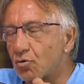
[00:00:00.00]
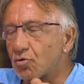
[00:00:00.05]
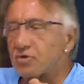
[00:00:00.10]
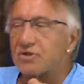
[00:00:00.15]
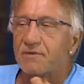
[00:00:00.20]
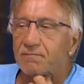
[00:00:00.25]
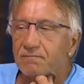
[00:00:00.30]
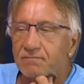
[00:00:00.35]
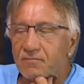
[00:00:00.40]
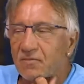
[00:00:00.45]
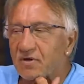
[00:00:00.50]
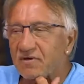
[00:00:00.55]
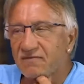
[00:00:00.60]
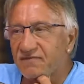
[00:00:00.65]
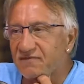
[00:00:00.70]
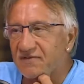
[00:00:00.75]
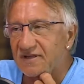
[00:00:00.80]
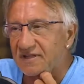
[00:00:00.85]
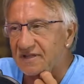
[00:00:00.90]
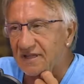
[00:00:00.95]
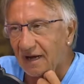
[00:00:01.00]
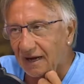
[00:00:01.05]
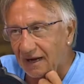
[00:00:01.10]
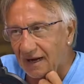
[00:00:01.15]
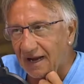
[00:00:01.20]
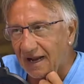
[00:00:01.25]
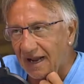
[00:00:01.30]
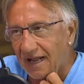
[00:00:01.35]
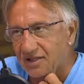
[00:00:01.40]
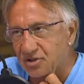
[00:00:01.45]
Quindi vidi il
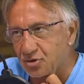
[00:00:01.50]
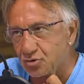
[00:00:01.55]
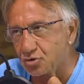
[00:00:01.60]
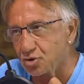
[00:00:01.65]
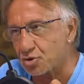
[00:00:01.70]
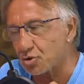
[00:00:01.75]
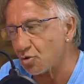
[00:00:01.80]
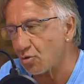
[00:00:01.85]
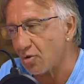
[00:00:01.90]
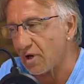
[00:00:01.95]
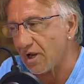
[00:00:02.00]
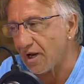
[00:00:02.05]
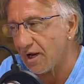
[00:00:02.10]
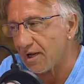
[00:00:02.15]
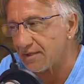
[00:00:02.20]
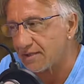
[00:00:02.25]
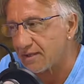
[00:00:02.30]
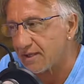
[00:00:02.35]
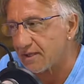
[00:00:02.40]
ragazzo circolare al